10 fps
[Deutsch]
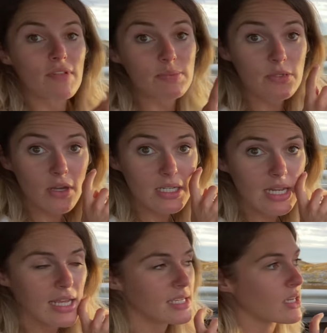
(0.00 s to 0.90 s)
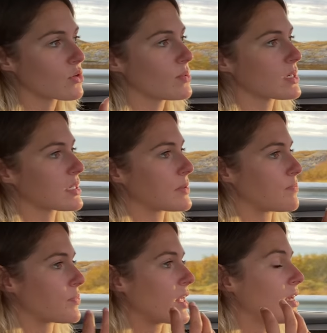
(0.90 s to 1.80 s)
was bedeutet eigentlich rekuperieren?
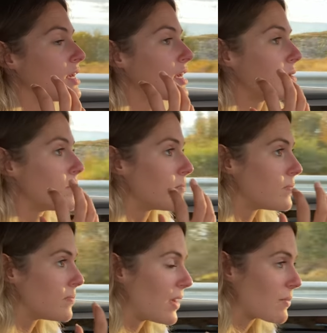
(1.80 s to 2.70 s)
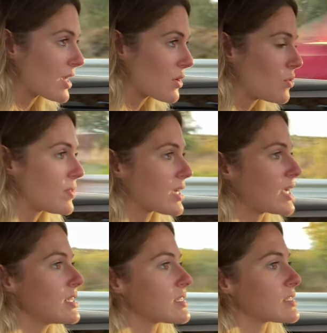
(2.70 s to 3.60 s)
Beim
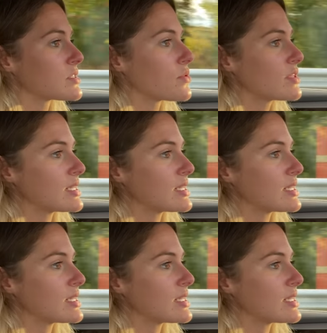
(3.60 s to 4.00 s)
Rekuperieren ist es so,